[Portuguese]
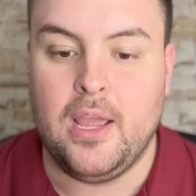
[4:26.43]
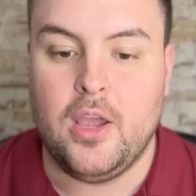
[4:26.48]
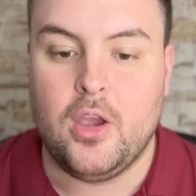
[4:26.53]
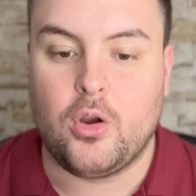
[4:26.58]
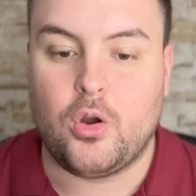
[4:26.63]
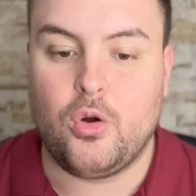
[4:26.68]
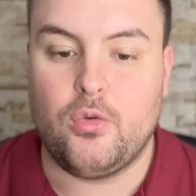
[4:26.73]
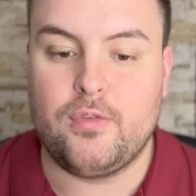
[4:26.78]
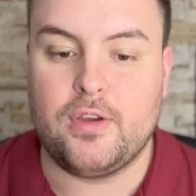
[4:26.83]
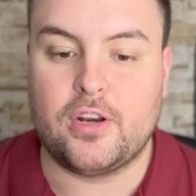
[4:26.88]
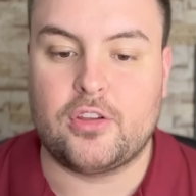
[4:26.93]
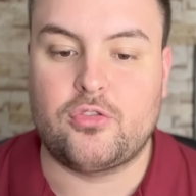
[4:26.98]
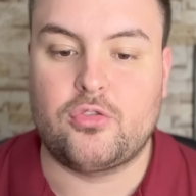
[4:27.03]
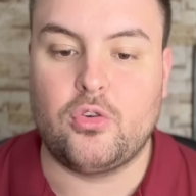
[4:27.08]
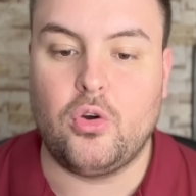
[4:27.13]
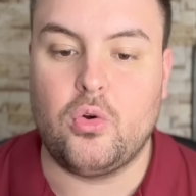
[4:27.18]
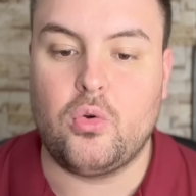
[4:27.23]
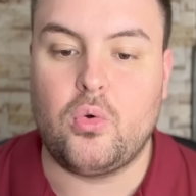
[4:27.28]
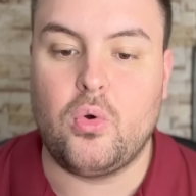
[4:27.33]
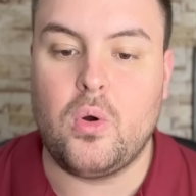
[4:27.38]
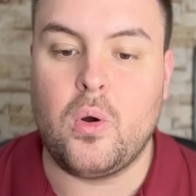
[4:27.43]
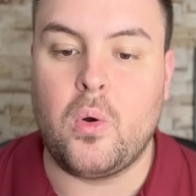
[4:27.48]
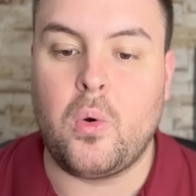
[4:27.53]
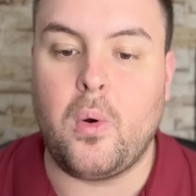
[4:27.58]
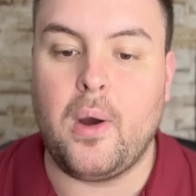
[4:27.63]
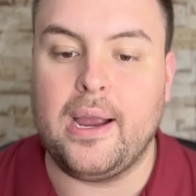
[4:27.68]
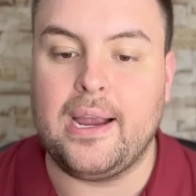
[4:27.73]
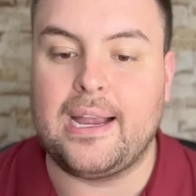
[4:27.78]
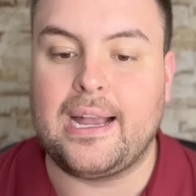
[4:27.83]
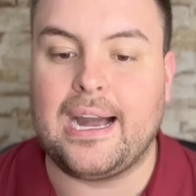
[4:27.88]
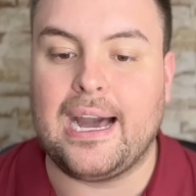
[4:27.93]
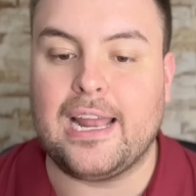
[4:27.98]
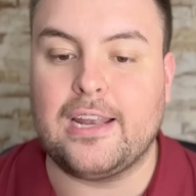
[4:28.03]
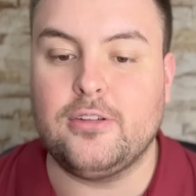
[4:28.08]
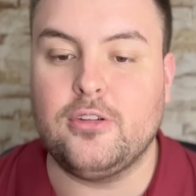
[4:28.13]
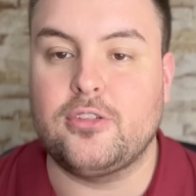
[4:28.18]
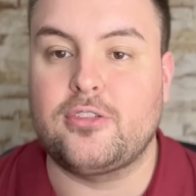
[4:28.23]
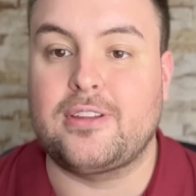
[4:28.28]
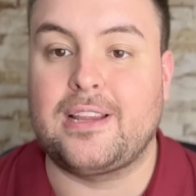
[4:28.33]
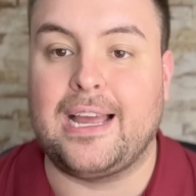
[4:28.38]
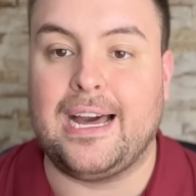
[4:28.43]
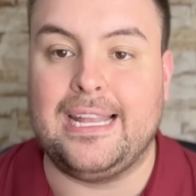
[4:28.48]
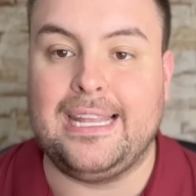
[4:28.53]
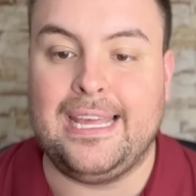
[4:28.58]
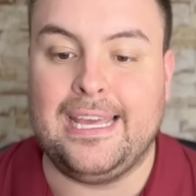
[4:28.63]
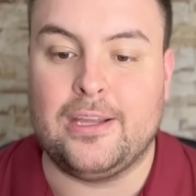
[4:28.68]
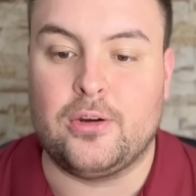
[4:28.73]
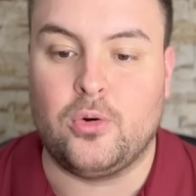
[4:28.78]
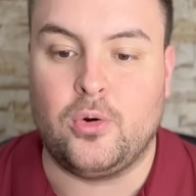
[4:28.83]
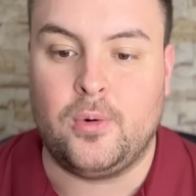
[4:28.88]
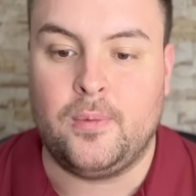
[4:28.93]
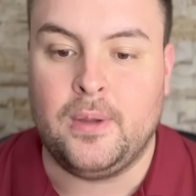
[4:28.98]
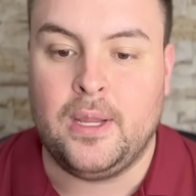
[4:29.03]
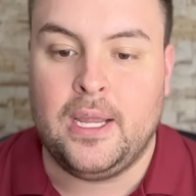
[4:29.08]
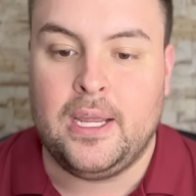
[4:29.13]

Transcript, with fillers: conversou com Juan Carlos Calero,